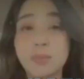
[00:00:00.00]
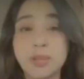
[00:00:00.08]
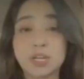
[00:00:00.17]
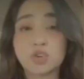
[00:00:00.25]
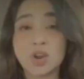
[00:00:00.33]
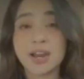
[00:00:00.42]
Kalau
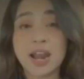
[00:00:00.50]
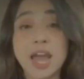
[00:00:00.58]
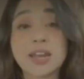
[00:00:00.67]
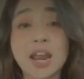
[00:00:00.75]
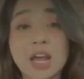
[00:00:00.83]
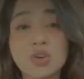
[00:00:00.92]
hamil duluan
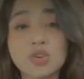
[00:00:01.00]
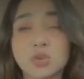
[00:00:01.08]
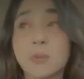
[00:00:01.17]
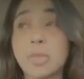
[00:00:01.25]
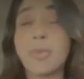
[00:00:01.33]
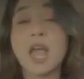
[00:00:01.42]
ada
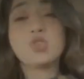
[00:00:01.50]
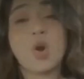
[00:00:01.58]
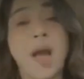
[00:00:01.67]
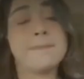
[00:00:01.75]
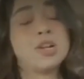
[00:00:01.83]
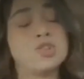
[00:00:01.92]
lagunya tuh
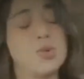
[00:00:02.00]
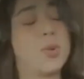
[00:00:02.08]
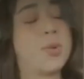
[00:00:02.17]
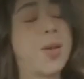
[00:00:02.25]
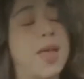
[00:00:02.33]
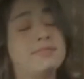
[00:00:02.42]
Hamil
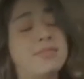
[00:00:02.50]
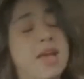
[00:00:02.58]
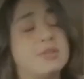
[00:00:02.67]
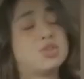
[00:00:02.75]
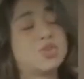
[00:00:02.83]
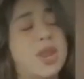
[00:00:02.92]
duluan,
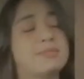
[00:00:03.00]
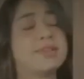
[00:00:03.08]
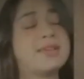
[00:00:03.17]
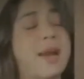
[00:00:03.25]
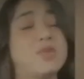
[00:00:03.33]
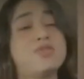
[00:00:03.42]
sudah
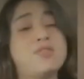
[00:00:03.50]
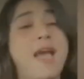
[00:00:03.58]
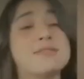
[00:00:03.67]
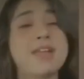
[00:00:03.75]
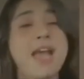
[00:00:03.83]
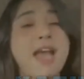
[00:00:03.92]
tiga
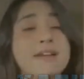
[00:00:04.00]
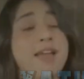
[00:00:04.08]
bulan